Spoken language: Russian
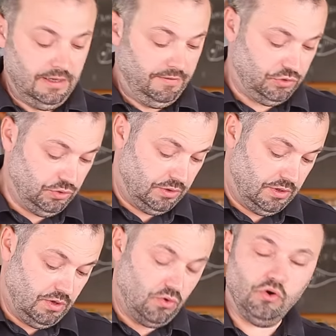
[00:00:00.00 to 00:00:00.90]

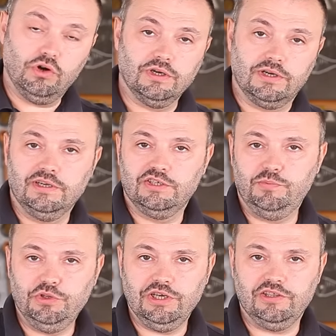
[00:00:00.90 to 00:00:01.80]
Все, окорок
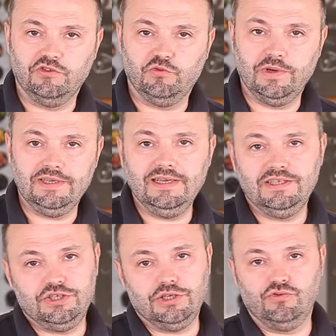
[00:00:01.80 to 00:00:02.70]
запечатан в
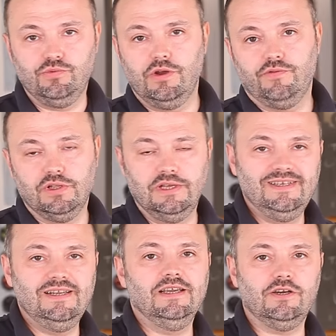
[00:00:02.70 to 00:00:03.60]
пакет. Сейчас я убираю в
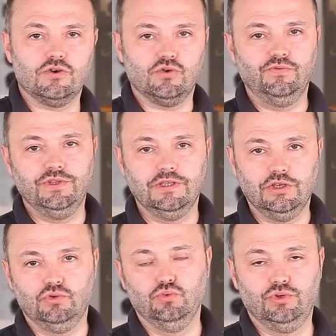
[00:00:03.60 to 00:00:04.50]
холодильник ровно
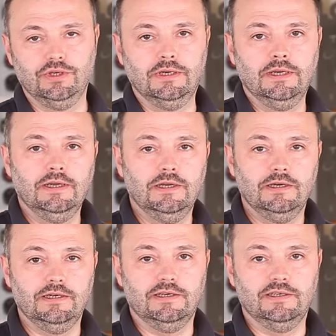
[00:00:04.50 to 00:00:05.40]
на сутки.
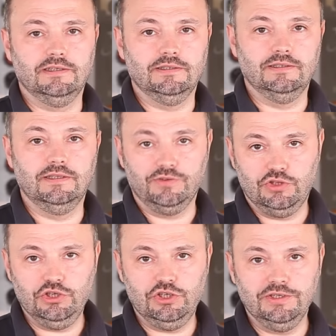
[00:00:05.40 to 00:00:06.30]
Э, до
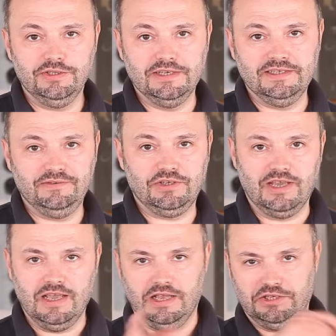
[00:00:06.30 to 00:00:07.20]
встречи, до
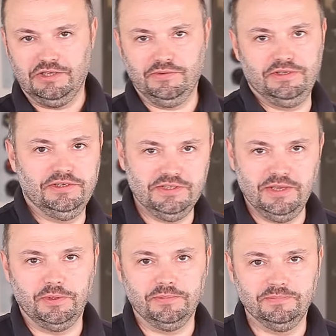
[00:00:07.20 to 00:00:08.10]
завтра. Оставайтесь с нами.